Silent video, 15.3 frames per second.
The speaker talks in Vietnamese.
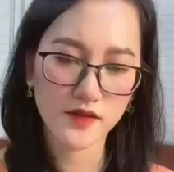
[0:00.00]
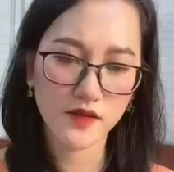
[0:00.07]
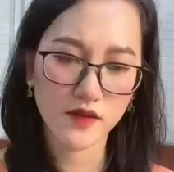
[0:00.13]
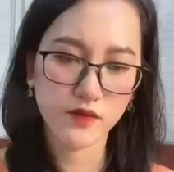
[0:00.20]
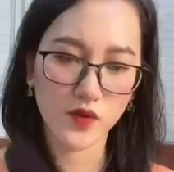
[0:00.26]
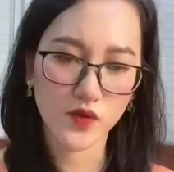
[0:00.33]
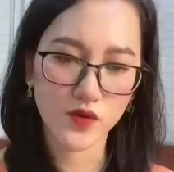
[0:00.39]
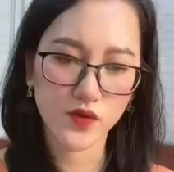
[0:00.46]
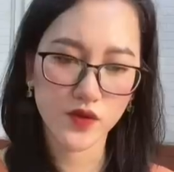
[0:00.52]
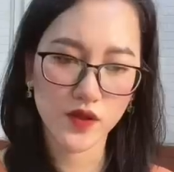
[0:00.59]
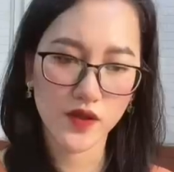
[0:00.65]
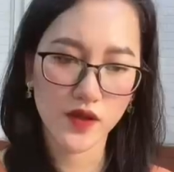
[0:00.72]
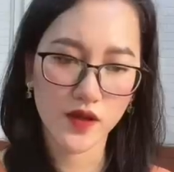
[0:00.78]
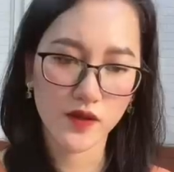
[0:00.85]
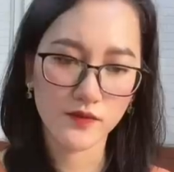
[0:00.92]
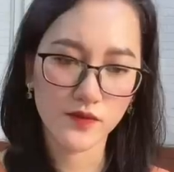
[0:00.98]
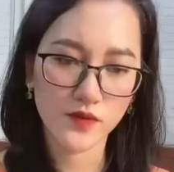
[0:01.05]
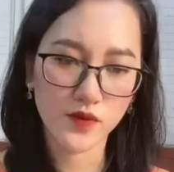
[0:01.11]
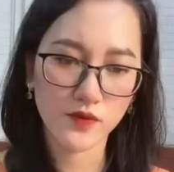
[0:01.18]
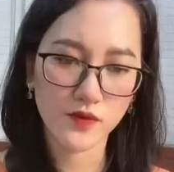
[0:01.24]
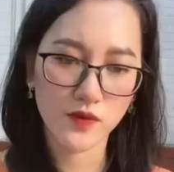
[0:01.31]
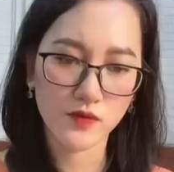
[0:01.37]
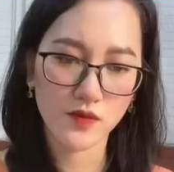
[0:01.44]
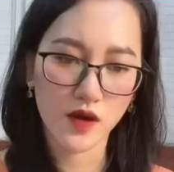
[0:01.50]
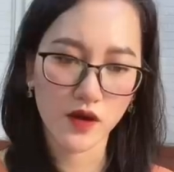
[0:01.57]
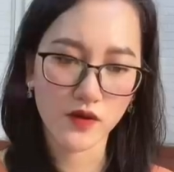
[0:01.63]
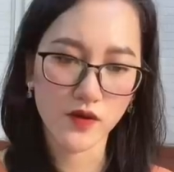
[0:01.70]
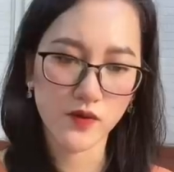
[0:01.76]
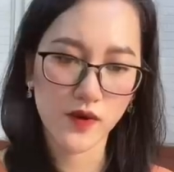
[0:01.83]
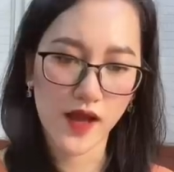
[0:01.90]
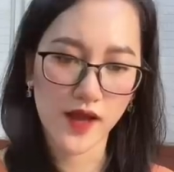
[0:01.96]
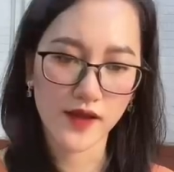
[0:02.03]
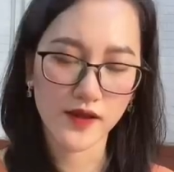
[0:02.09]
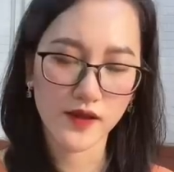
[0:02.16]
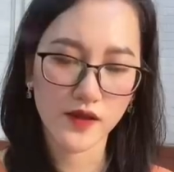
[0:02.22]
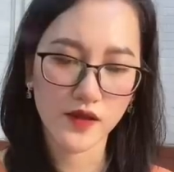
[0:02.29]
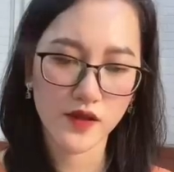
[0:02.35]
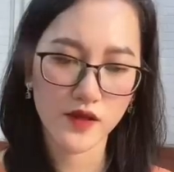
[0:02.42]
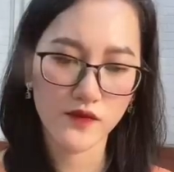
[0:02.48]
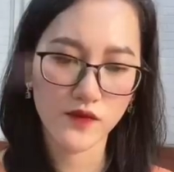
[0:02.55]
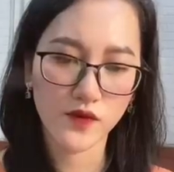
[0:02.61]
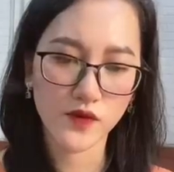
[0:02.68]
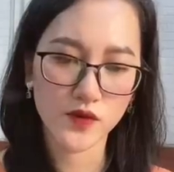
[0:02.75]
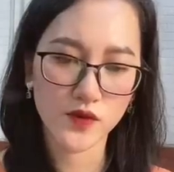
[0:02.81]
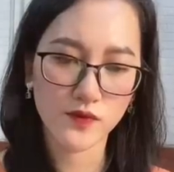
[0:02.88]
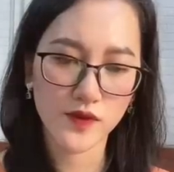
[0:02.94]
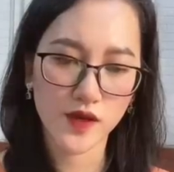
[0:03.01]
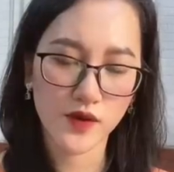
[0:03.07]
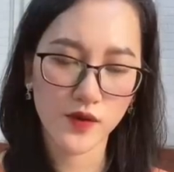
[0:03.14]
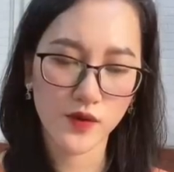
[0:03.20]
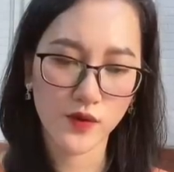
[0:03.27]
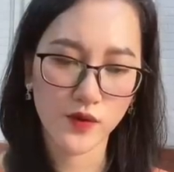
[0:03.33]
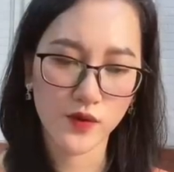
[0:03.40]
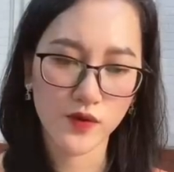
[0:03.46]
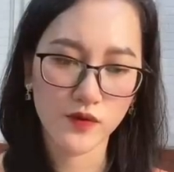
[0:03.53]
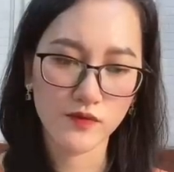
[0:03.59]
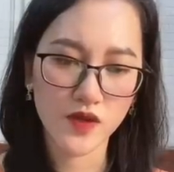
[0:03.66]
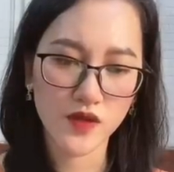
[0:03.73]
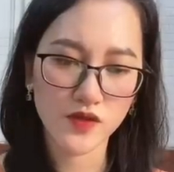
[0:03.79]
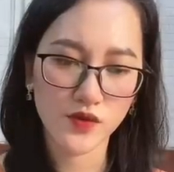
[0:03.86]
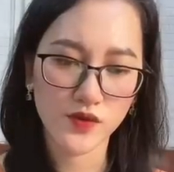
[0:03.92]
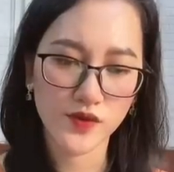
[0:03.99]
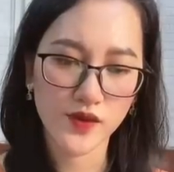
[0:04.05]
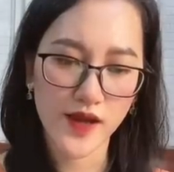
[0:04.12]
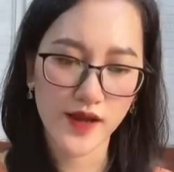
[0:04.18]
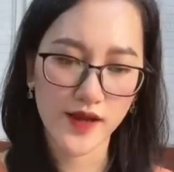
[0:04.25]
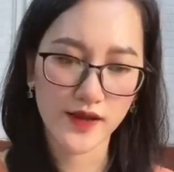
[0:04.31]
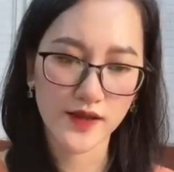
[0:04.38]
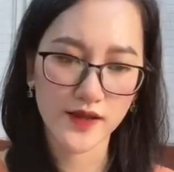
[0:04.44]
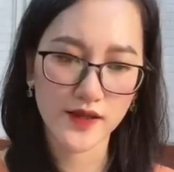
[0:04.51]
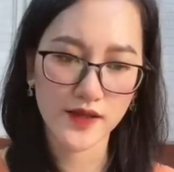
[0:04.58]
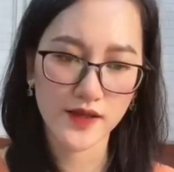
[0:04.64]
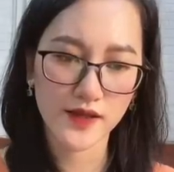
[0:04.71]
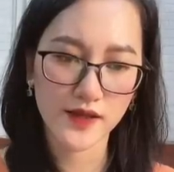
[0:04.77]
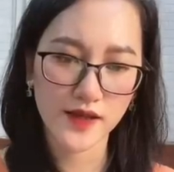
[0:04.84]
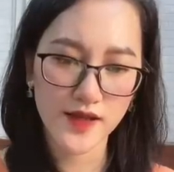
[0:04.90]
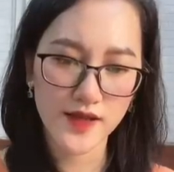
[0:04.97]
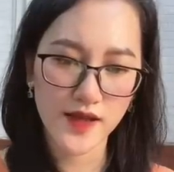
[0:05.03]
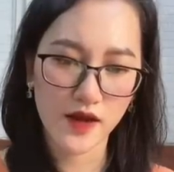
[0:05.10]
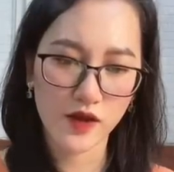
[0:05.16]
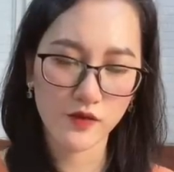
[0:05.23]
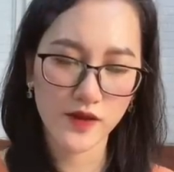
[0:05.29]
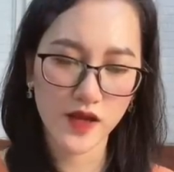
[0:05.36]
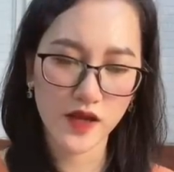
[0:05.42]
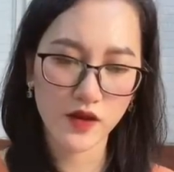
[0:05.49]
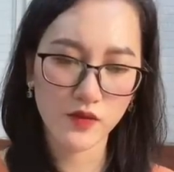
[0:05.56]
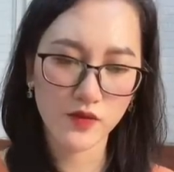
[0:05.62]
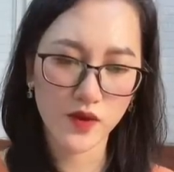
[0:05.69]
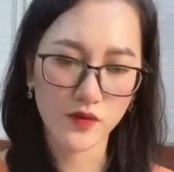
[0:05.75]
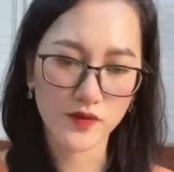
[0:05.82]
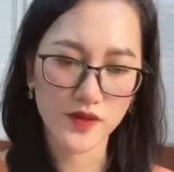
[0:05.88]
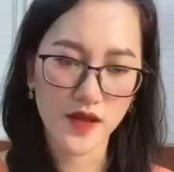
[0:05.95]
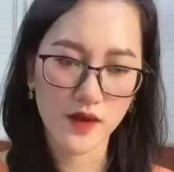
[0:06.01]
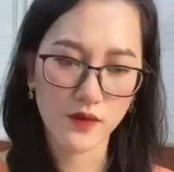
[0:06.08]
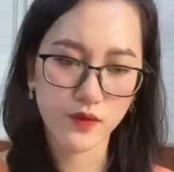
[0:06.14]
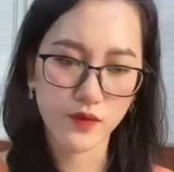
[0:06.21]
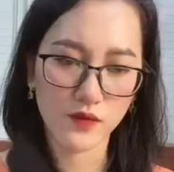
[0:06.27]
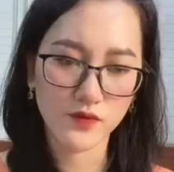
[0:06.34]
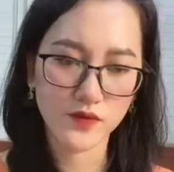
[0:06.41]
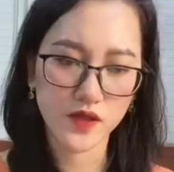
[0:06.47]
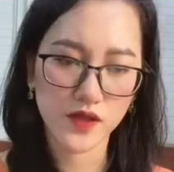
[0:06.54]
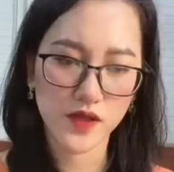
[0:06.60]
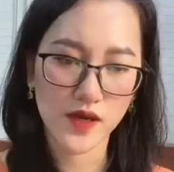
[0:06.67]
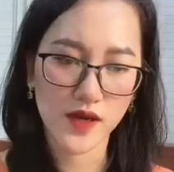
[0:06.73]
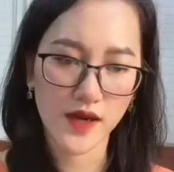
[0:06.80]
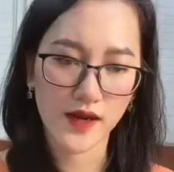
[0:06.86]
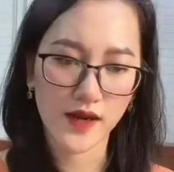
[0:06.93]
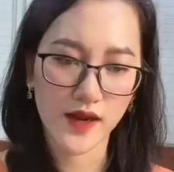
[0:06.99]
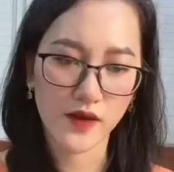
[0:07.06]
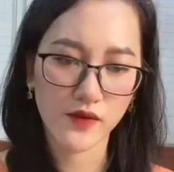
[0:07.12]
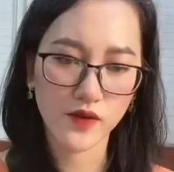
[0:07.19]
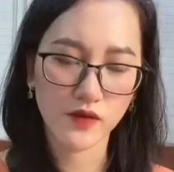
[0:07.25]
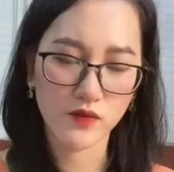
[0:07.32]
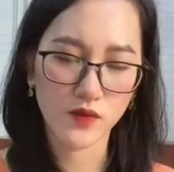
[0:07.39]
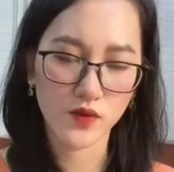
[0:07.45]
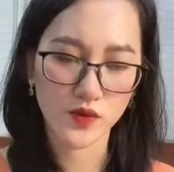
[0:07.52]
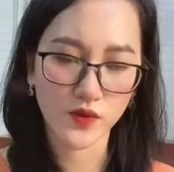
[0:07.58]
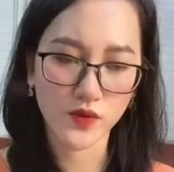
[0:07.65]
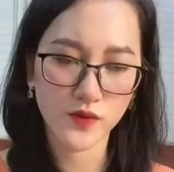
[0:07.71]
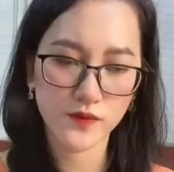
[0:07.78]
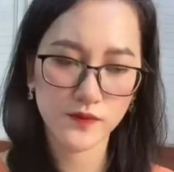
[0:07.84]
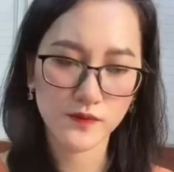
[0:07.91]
giường một chút hơi ấm cũng không còn lưu lại Phù Dung thay đồ Bước xuống nhà Căn nhà hôm nay không hiểu sao Cũng trở nên lạnh lẽo hơn một chút